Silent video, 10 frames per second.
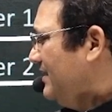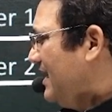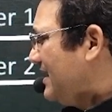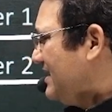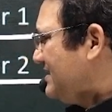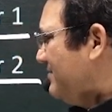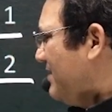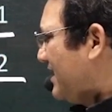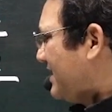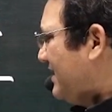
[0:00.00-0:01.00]
या कैसे
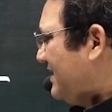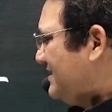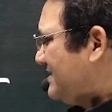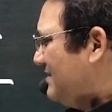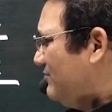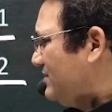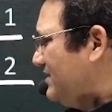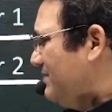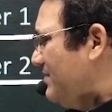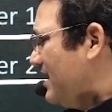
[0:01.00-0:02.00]
मार्किंग की स्कीम होती है